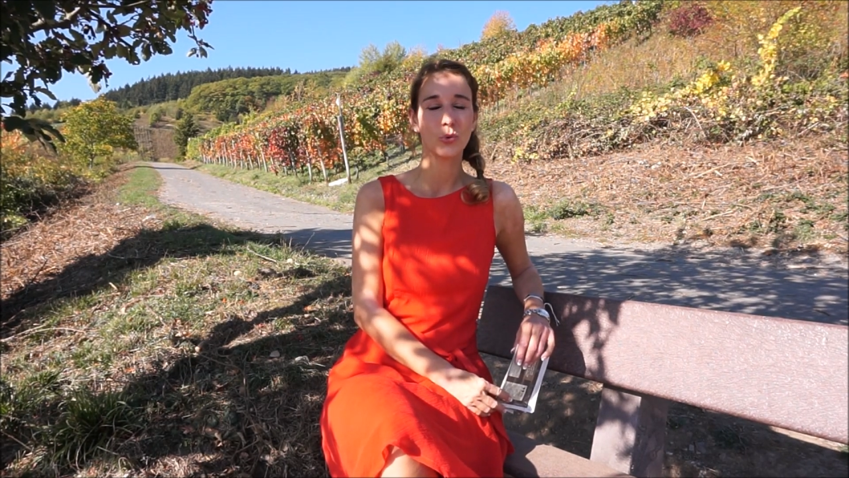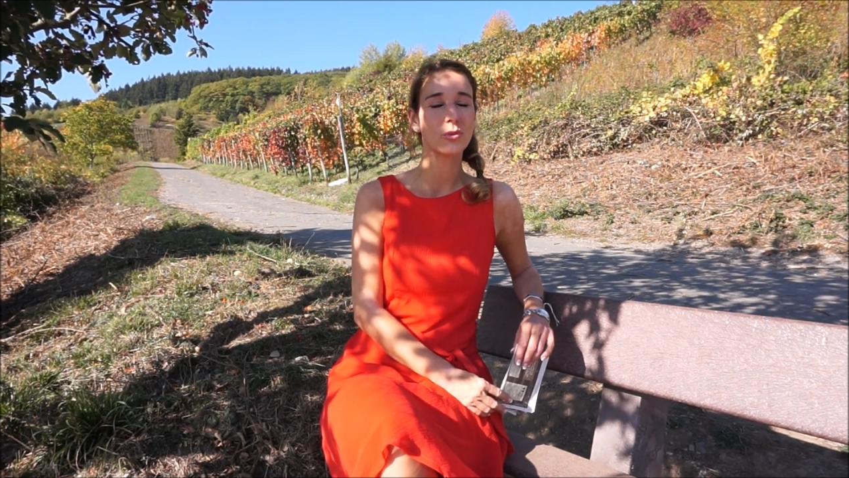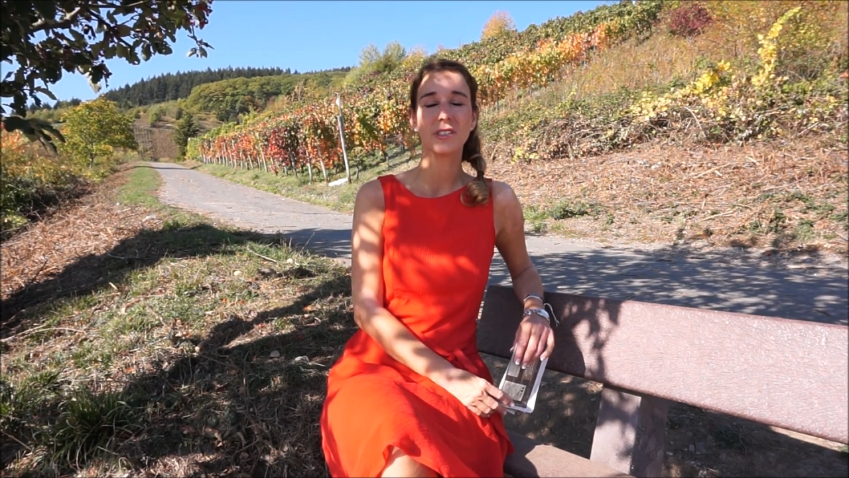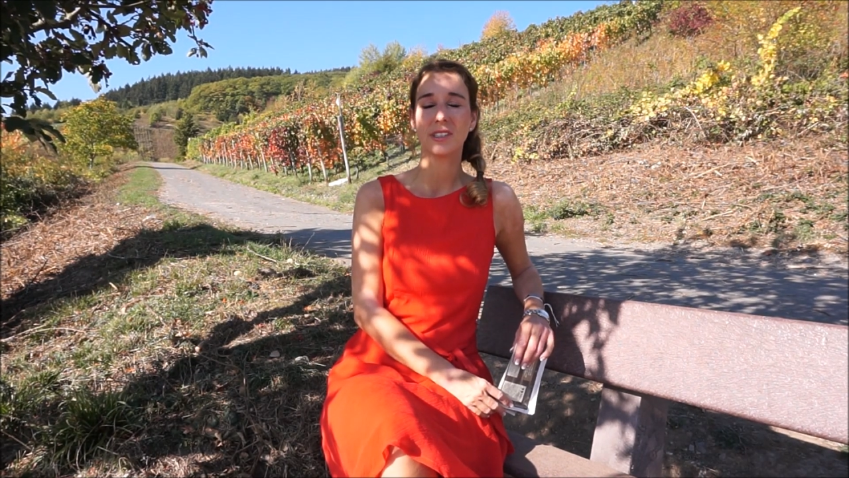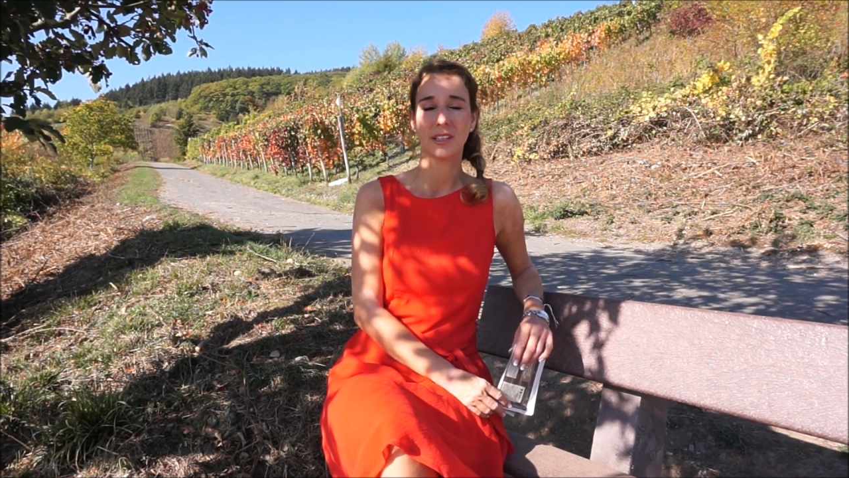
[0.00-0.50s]

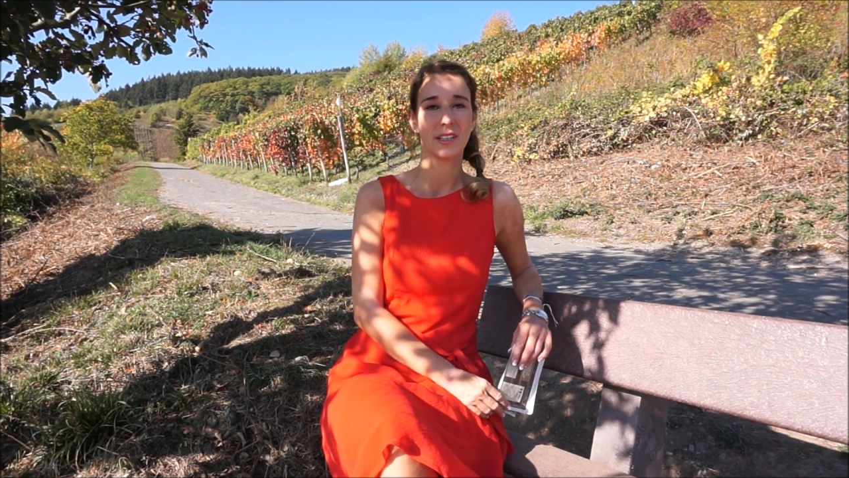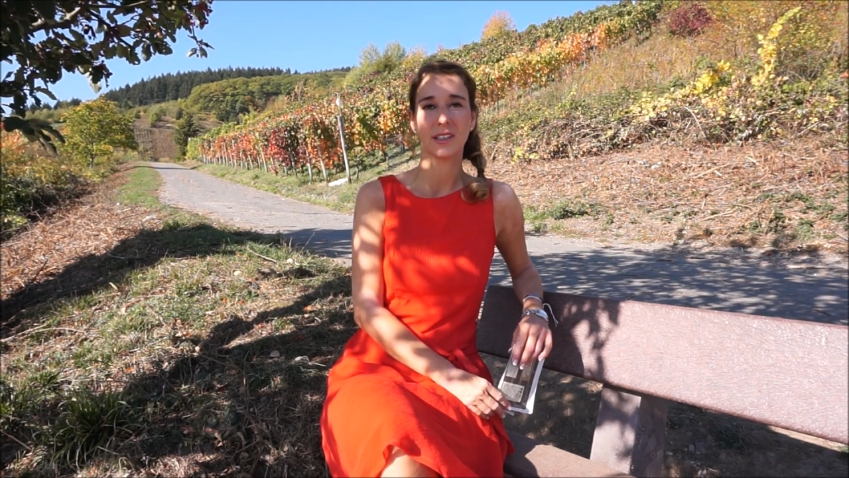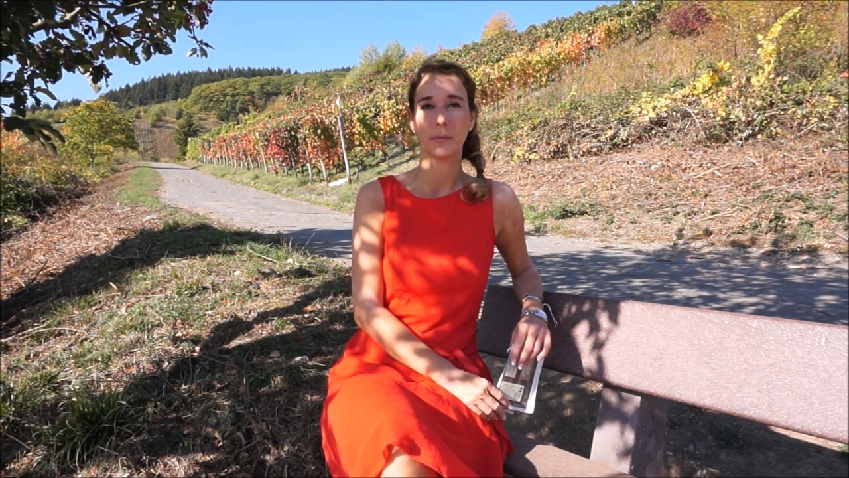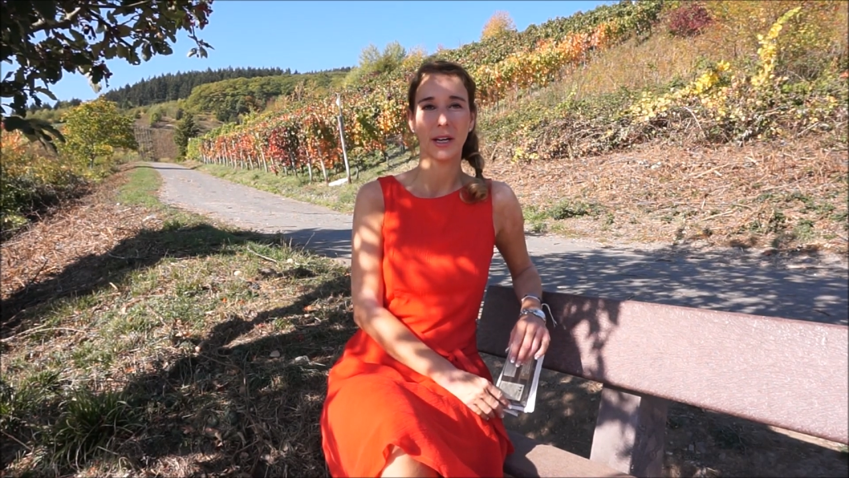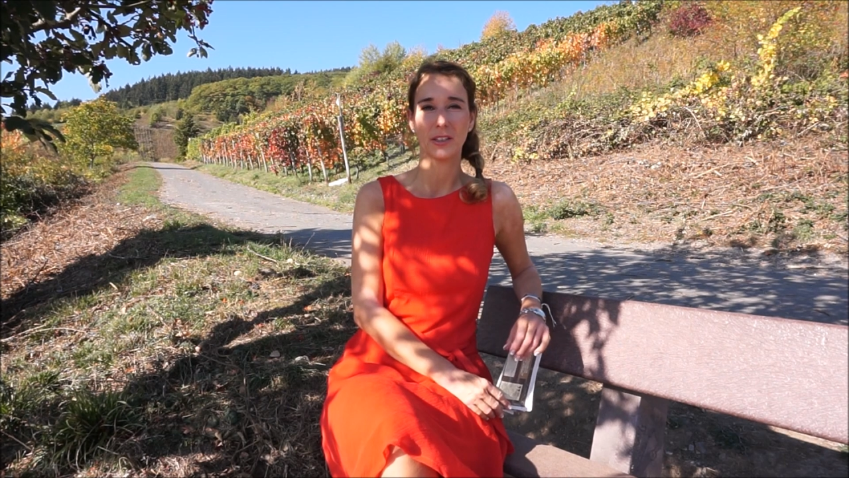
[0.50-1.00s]

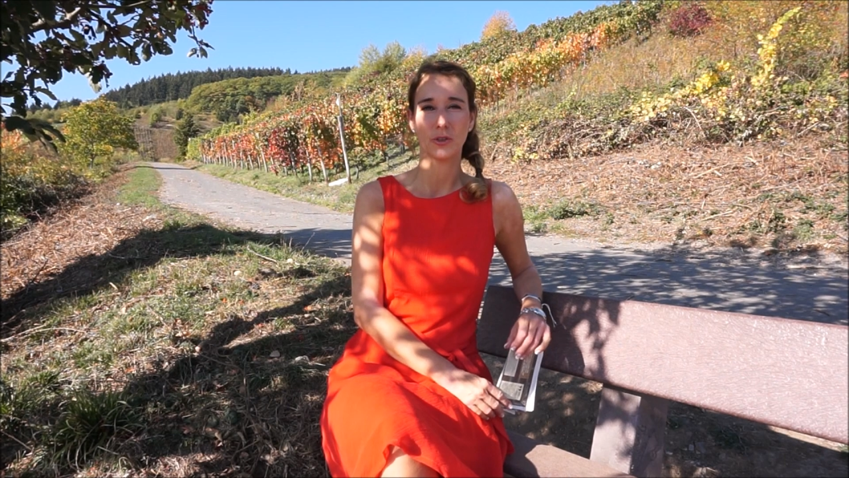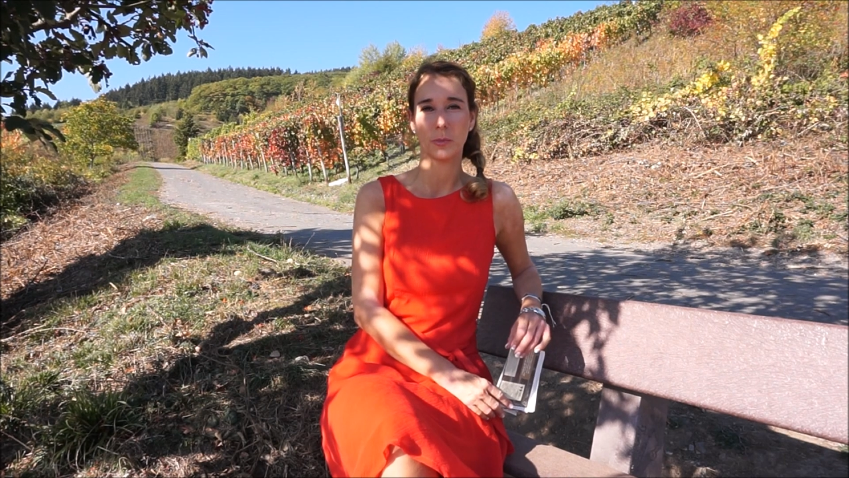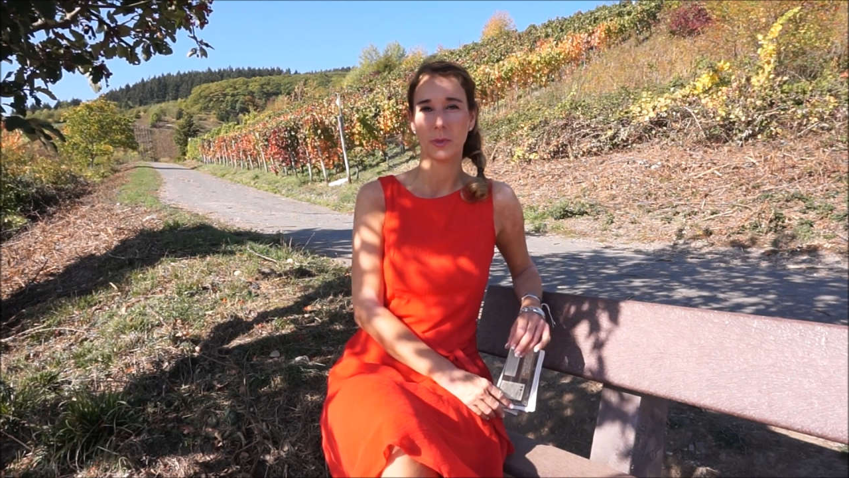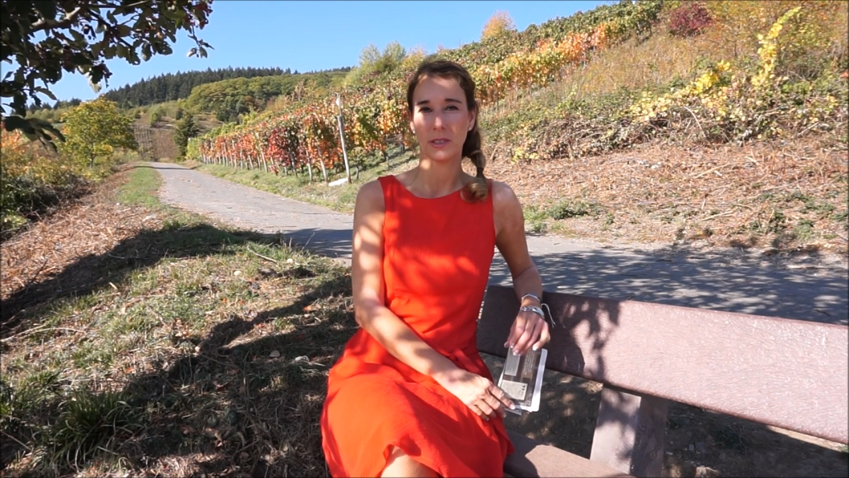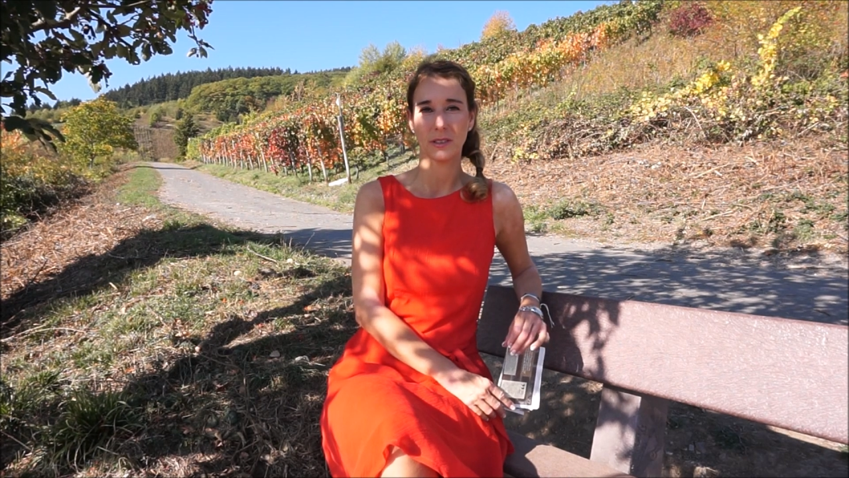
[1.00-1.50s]
unzählige
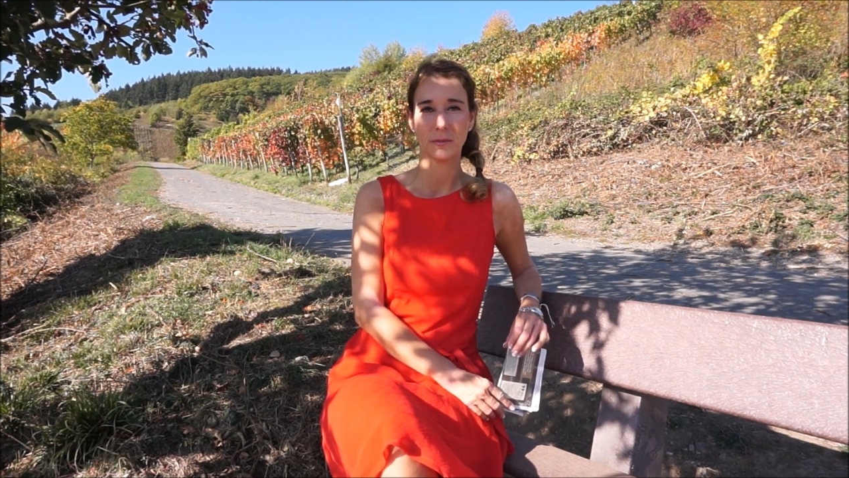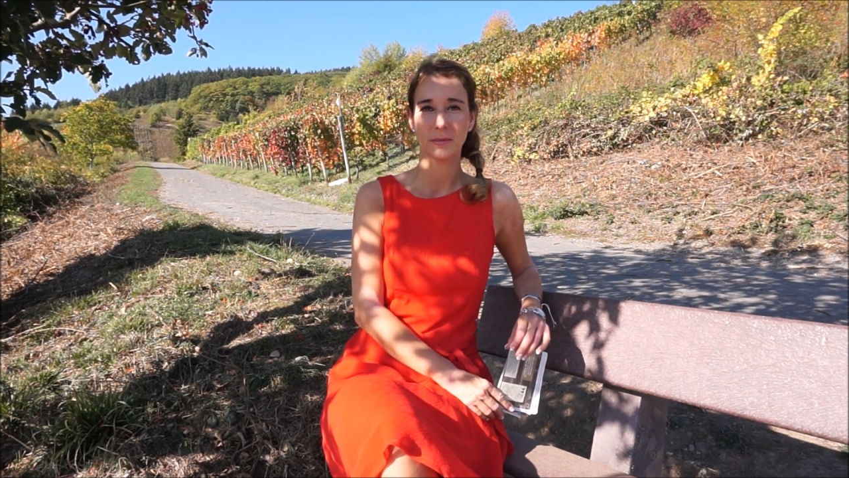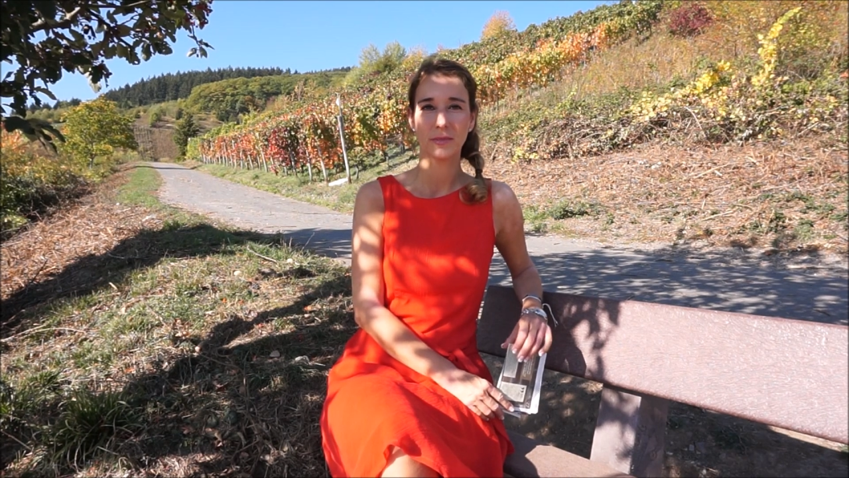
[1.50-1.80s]
Beispiele,